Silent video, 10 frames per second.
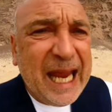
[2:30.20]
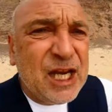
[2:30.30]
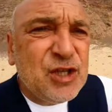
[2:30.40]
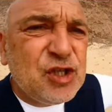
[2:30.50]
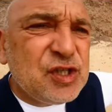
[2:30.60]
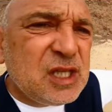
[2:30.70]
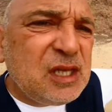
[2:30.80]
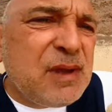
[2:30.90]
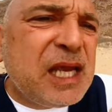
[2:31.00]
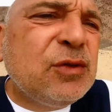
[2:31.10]
Estes
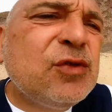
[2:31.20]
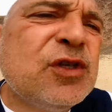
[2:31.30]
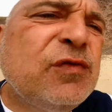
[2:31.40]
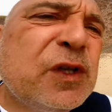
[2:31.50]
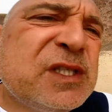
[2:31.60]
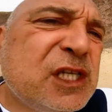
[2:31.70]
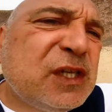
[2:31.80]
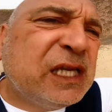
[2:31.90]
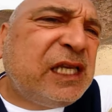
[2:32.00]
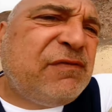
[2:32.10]
sedimentos que
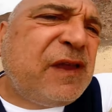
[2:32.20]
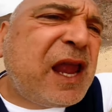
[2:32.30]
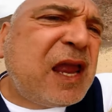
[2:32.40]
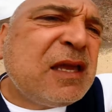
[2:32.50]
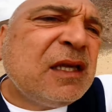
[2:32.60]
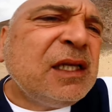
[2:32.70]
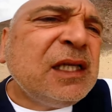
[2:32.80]
vocês aqui veem